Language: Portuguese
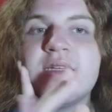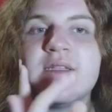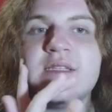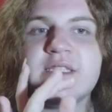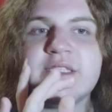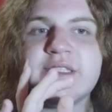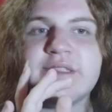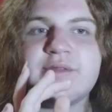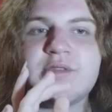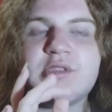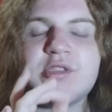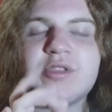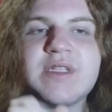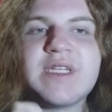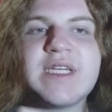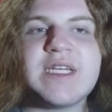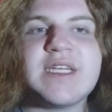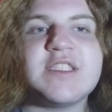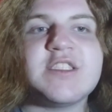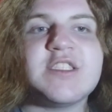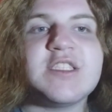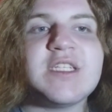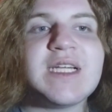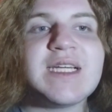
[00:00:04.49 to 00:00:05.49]
Nesse vídeo eu irei
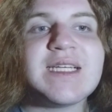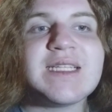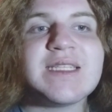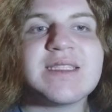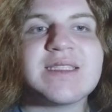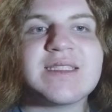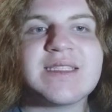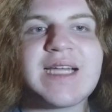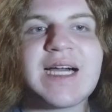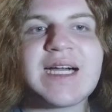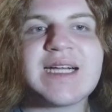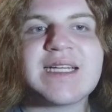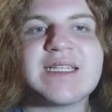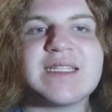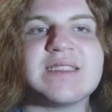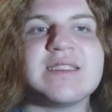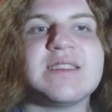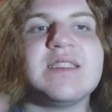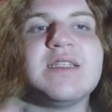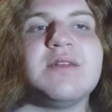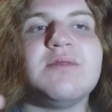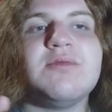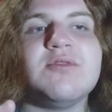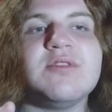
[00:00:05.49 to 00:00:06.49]
reagir a
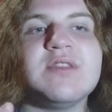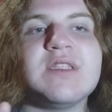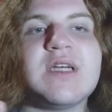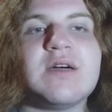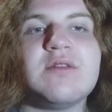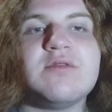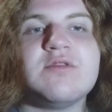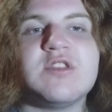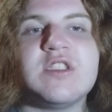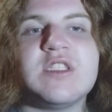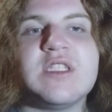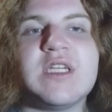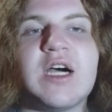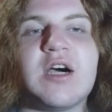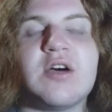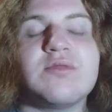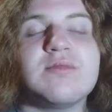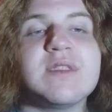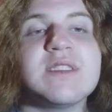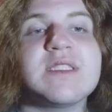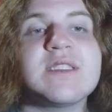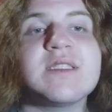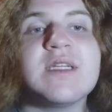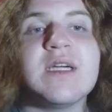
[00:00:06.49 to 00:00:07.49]
Taka, Tribunal de
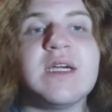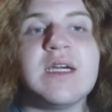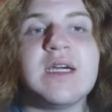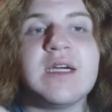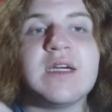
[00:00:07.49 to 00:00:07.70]
Almas,